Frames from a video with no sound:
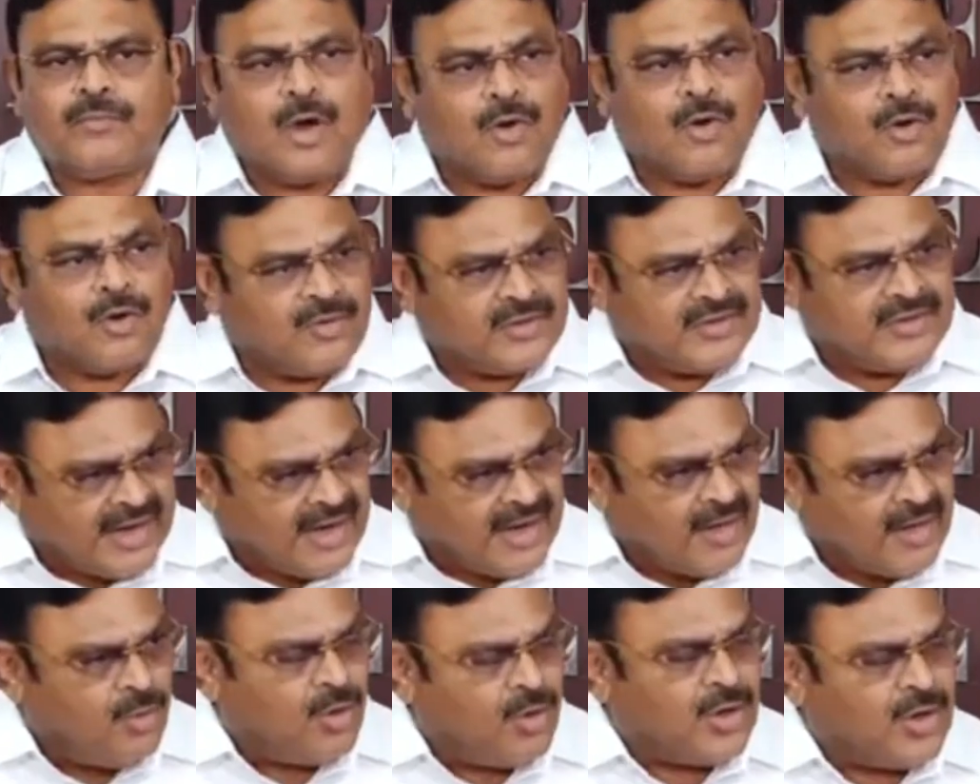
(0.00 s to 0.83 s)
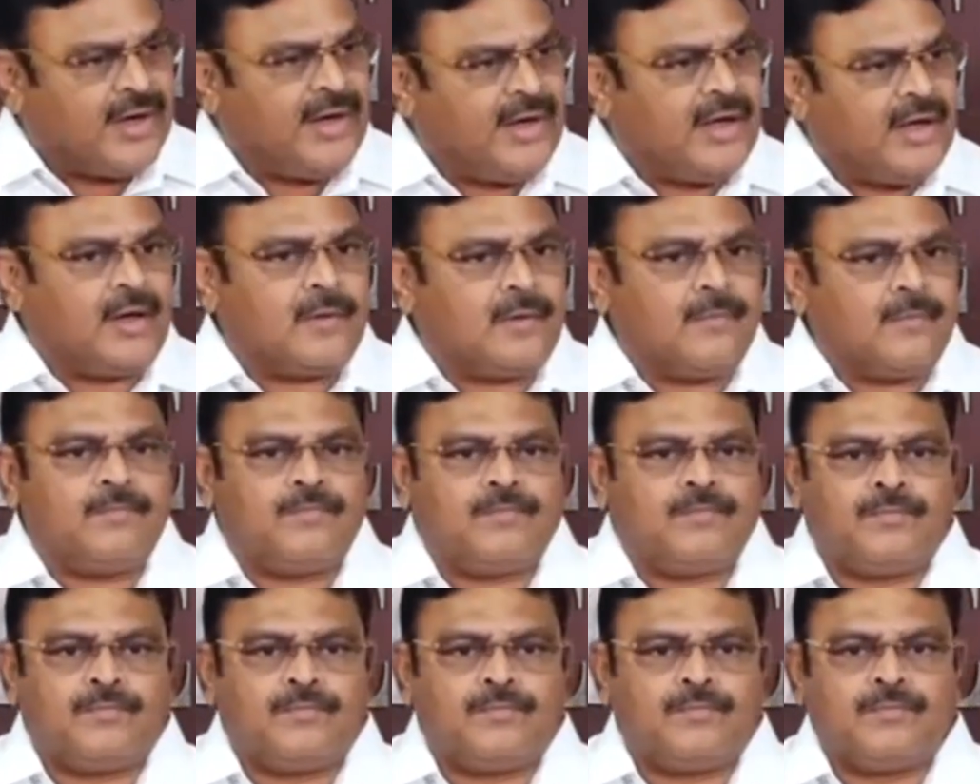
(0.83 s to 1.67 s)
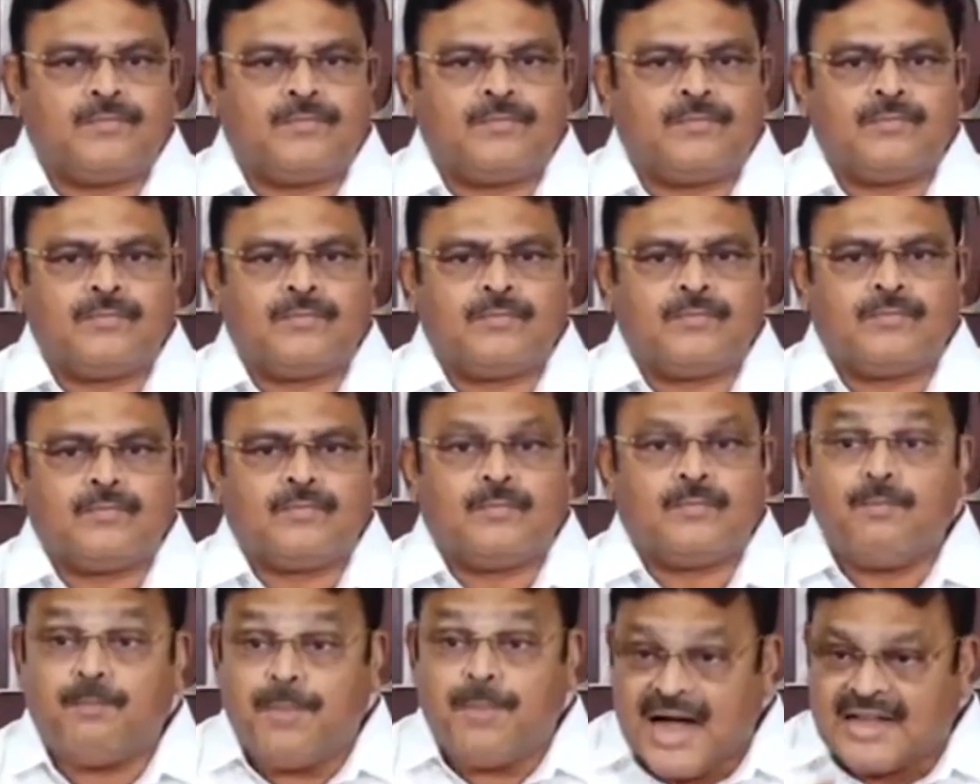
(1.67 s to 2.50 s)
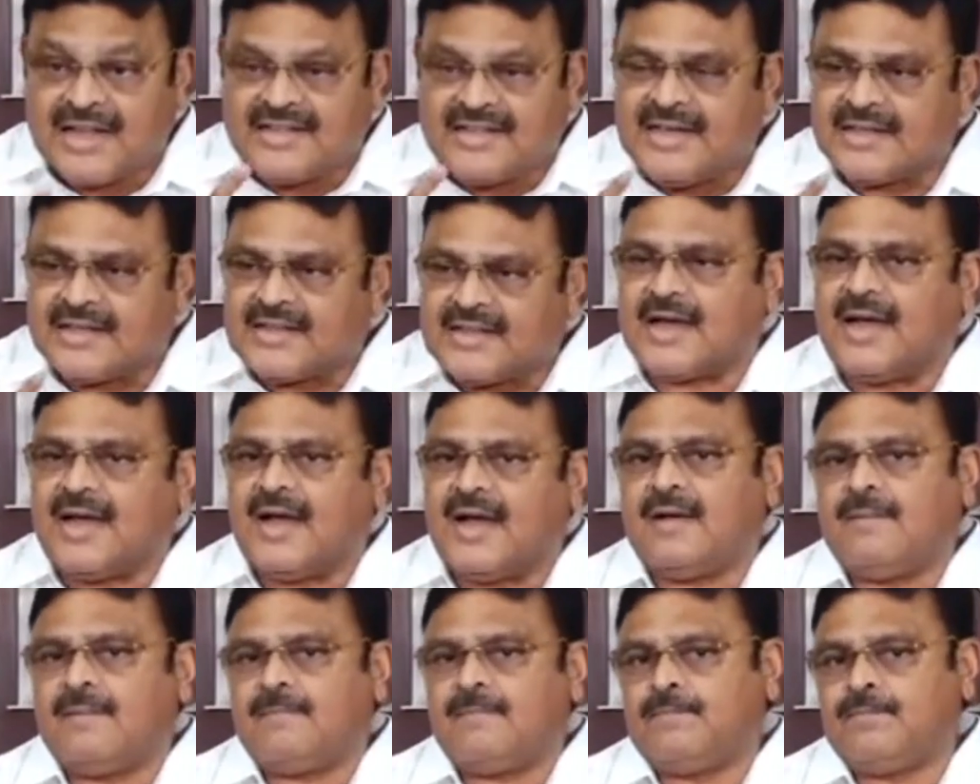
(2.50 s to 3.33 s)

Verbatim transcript: గౌరవ్ జగన్మోహన్ రెడ్డి గారు బాధ్యతగా